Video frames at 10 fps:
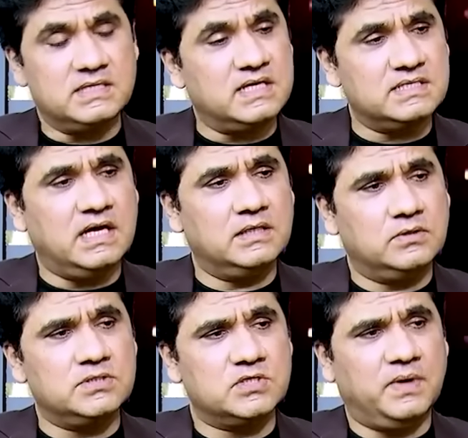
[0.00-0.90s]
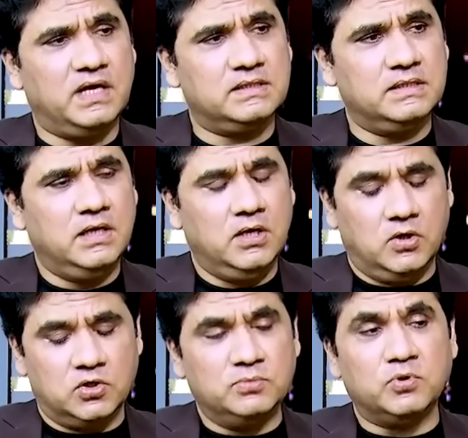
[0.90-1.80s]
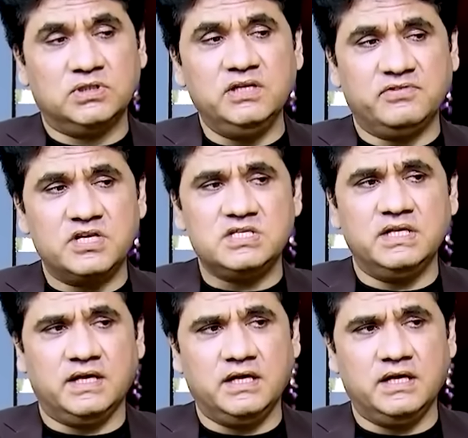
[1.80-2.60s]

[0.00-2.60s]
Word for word: एहसास और जज्बात और जो मुख्तलिफ रिश्ते